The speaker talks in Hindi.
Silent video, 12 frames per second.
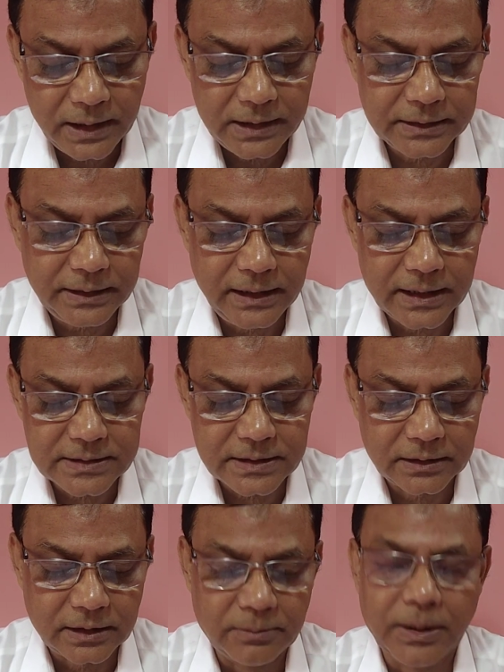कितनी
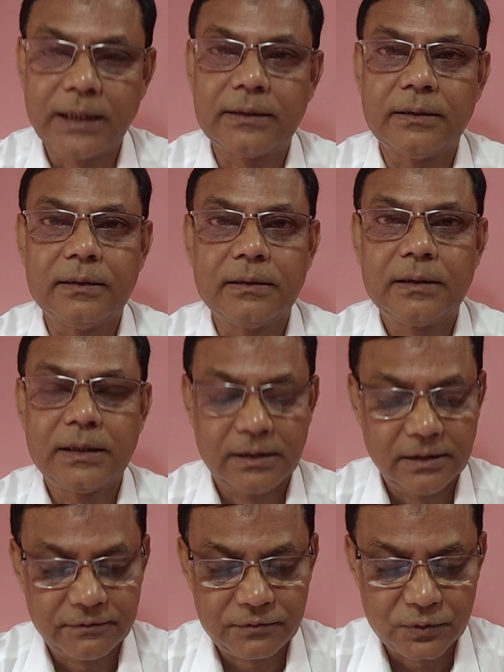हसरत की बात है
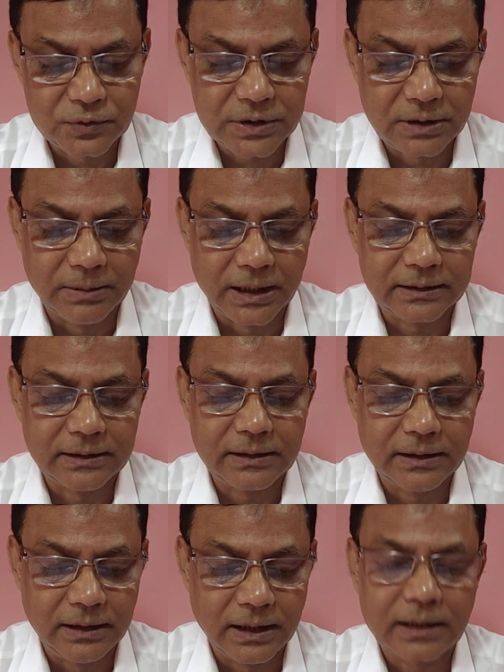कितने अफसोस की बात है
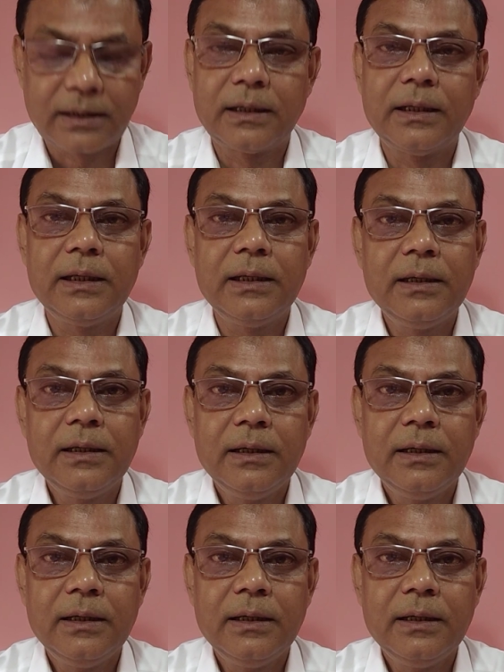कि यार ने